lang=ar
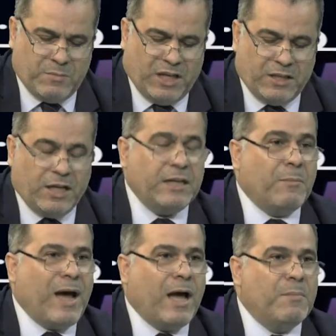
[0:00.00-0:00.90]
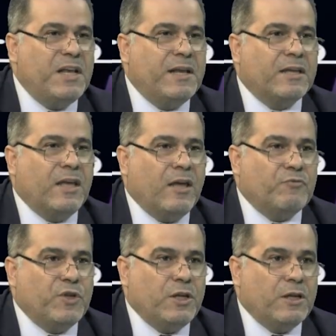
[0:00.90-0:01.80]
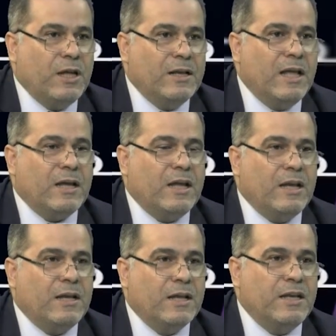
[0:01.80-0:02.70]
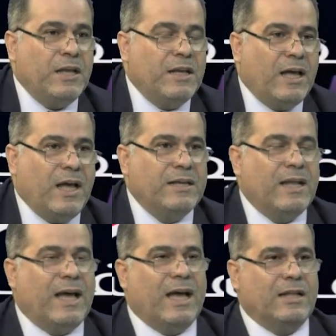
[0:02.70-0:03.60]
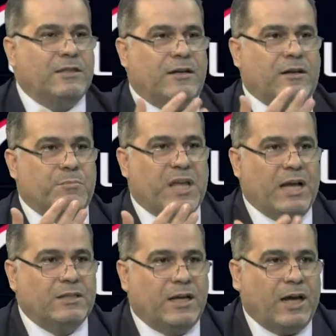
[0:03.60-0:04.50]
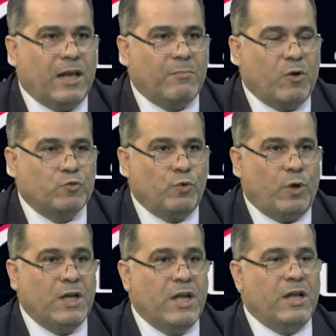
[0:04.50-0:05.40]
بيعني نحن معاملنا كافيه لكن نحن عندنا هدر بهيدا الموضوع